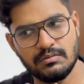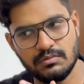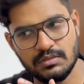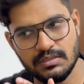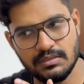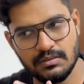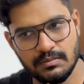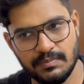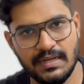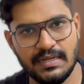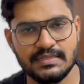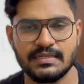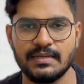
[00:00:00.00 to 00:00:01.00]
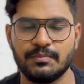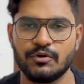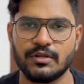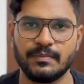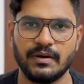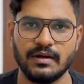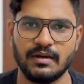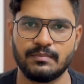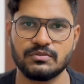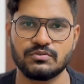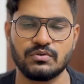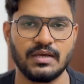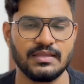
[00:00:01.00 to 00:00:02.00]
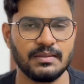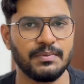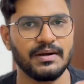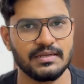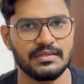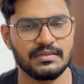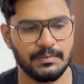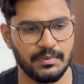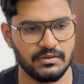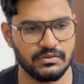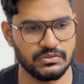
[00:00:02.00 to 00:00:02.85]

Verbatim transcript: ஒரு பிளேலிஸ்ட்லேயே போட்டிருப்பாங்க அப்படின்னு சொல்லிட்டு அதை பார்க்க தான் தப்பான